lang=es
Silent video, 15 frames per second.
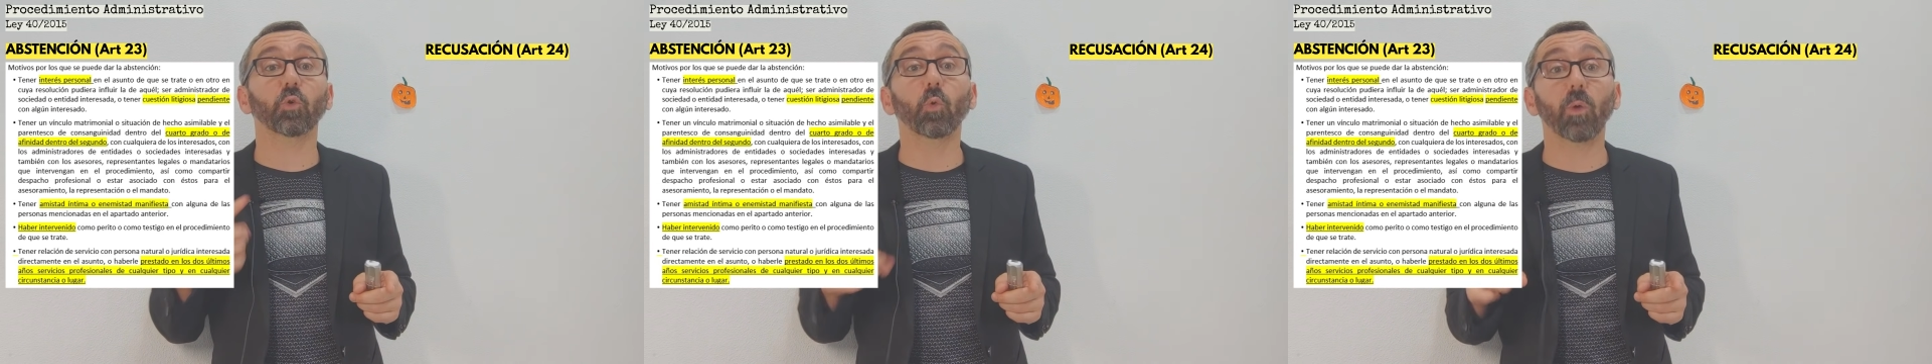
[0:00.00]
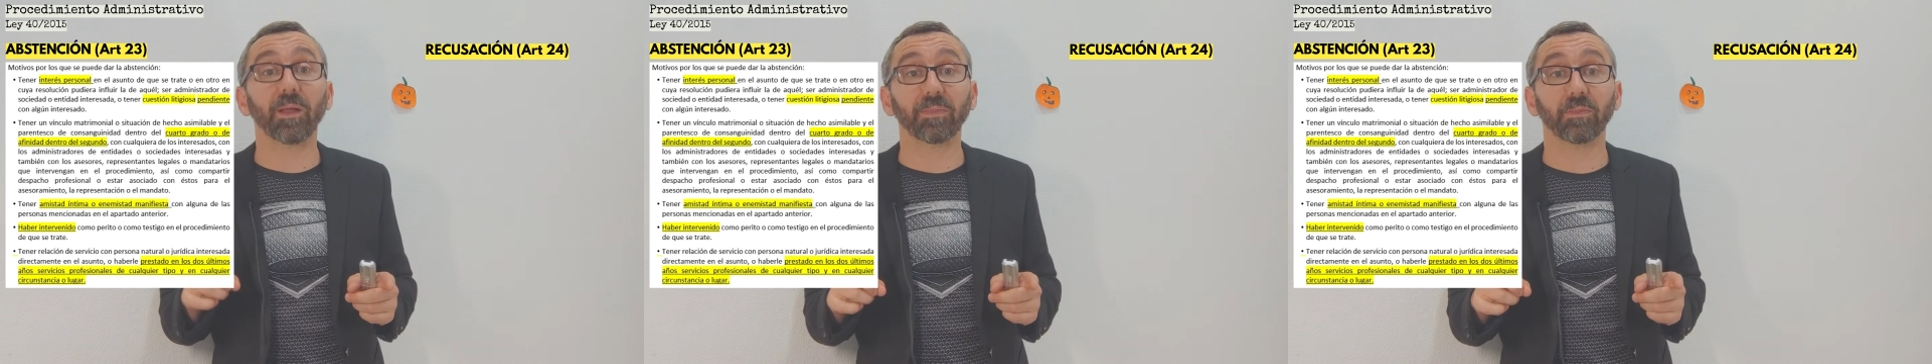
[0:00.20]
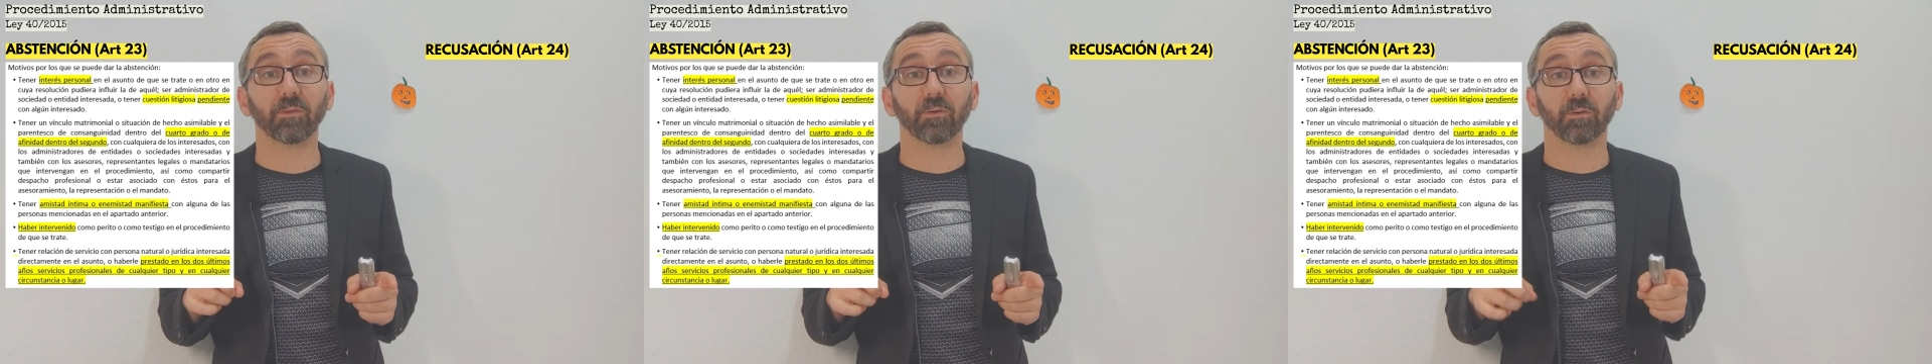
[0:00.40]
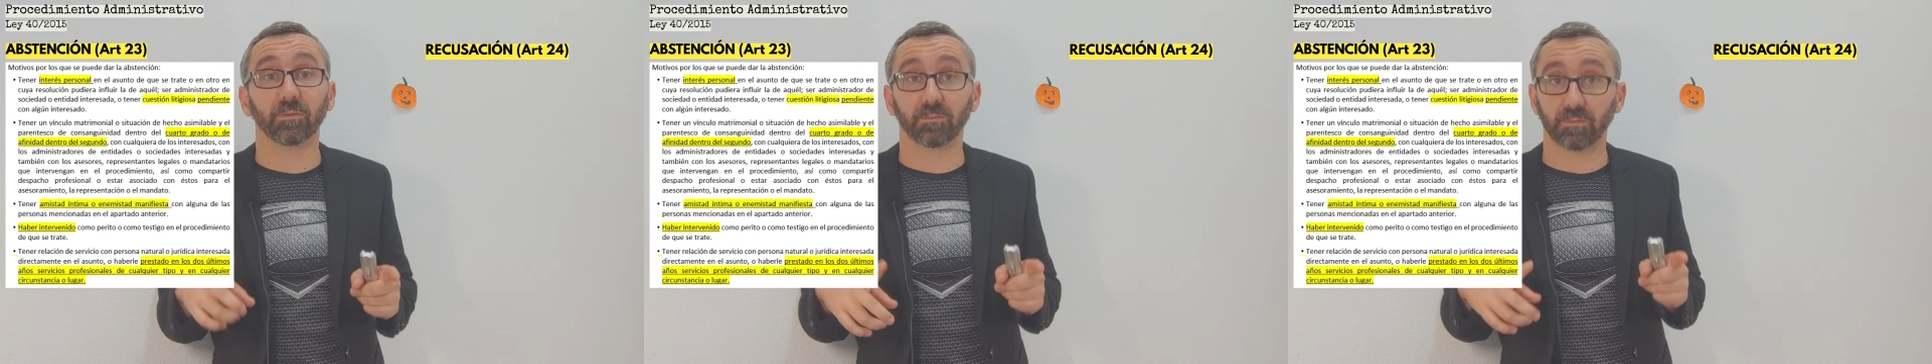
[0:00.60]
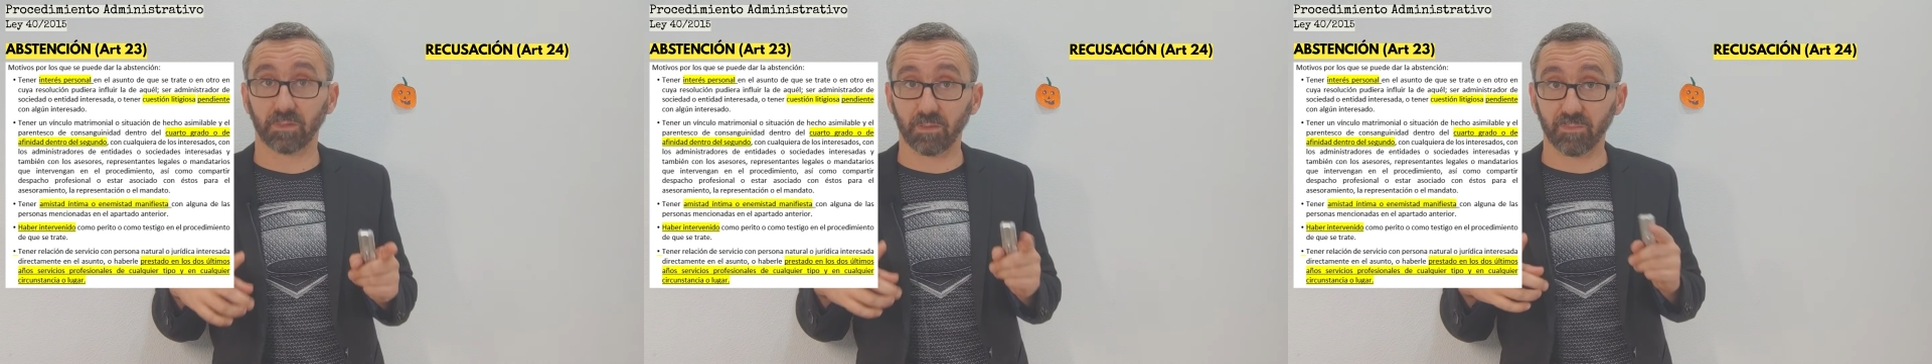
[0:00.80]

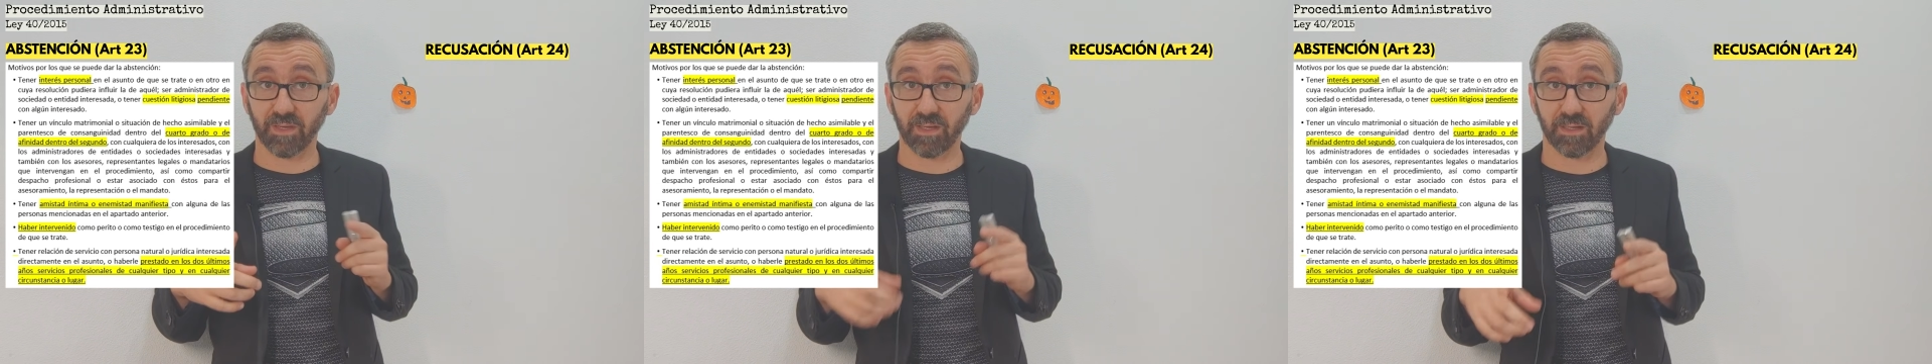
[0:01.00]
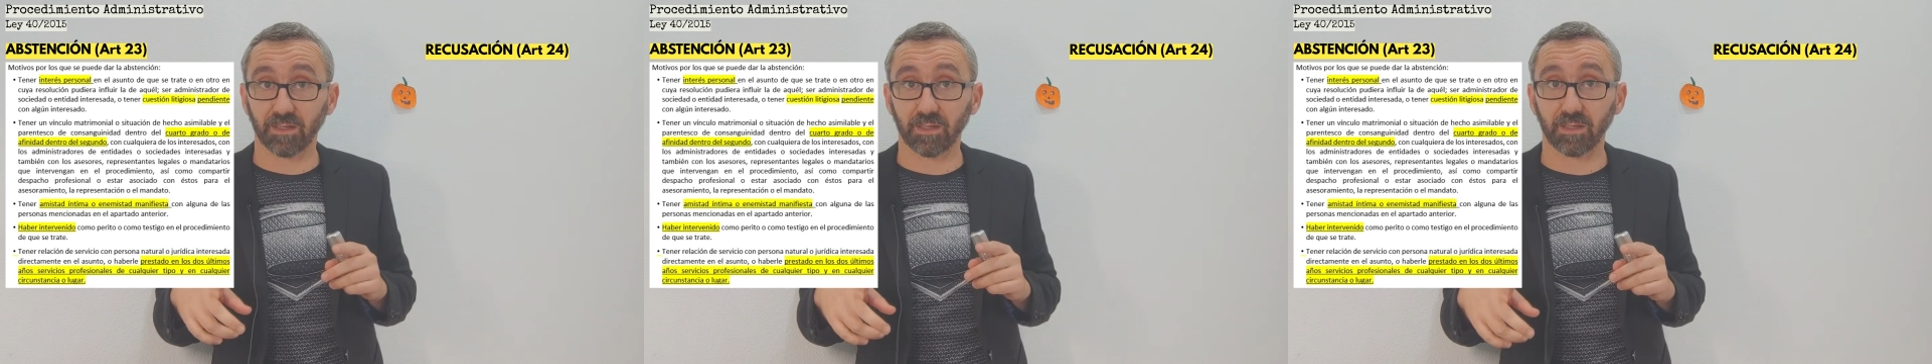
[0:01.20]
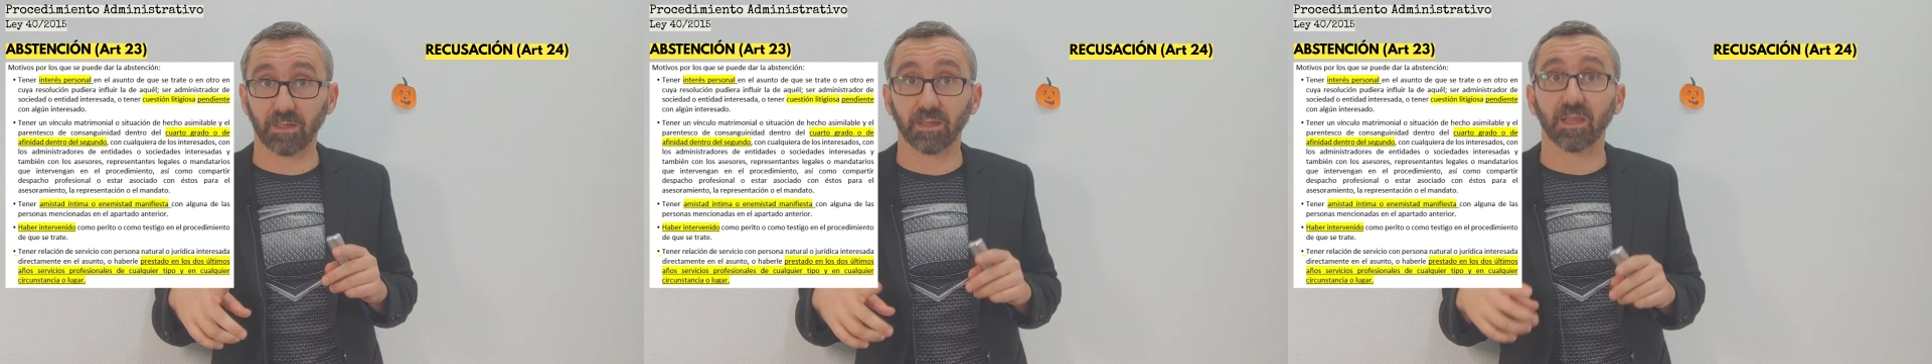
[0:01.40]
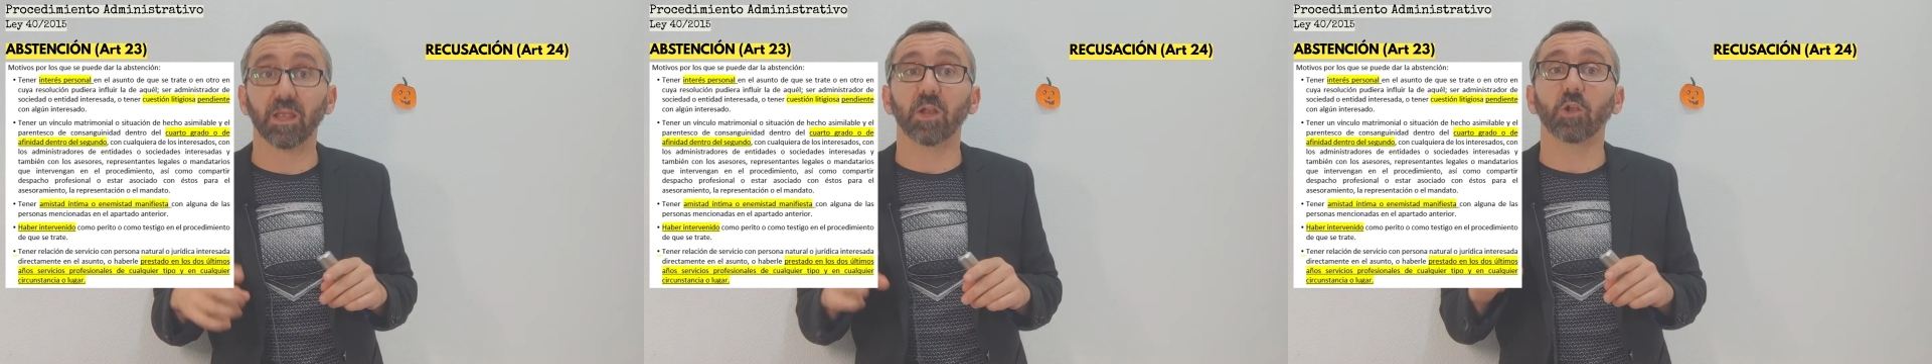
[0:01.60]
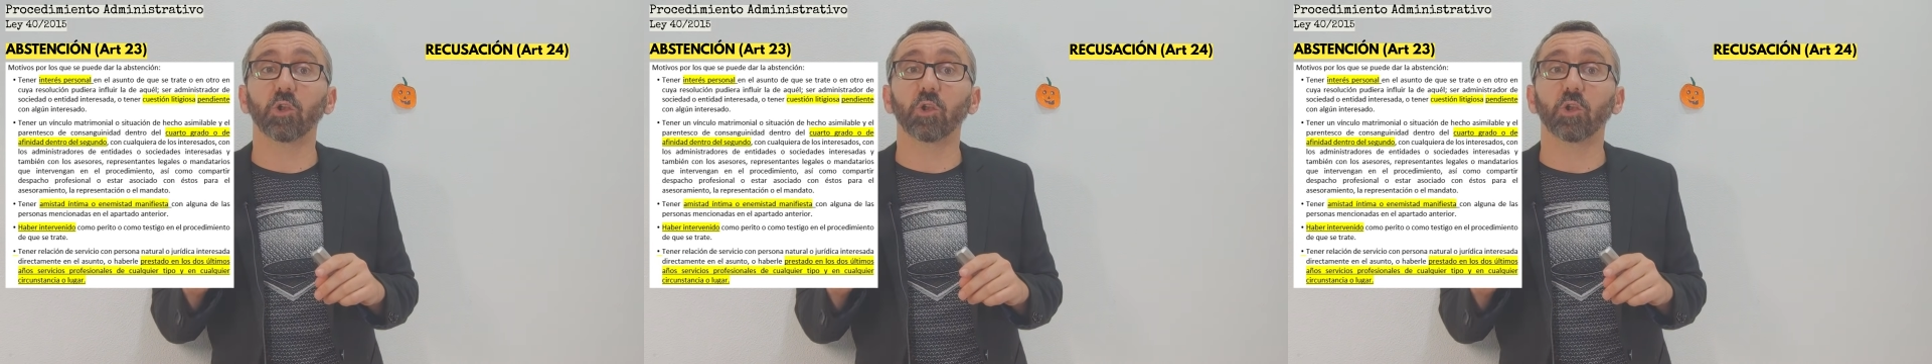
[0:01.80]
cuando, también aquí,